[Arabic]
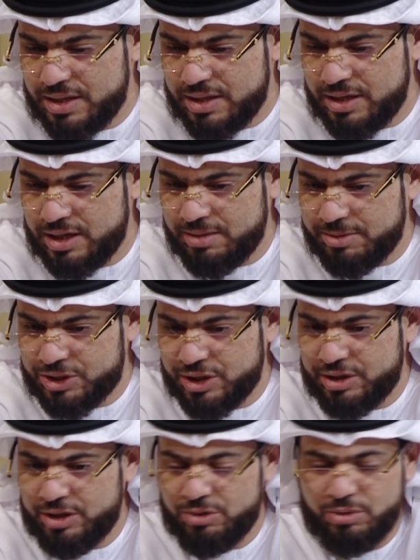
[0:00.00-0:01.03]
إنما
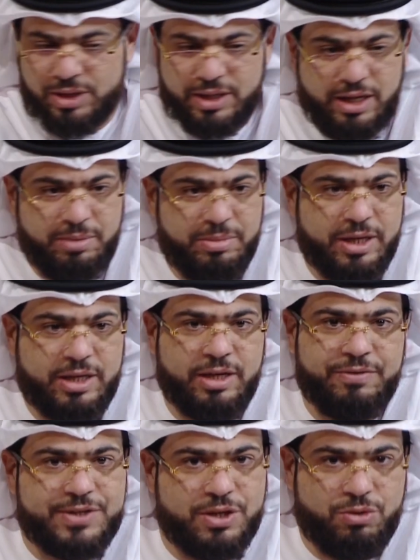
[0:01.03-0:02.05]
الشديد الذي يملك
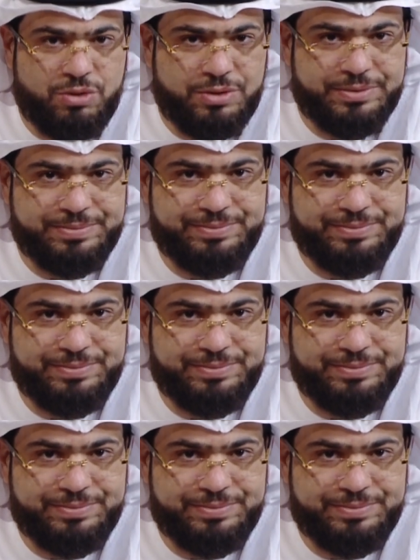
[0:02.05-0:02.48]
نفسه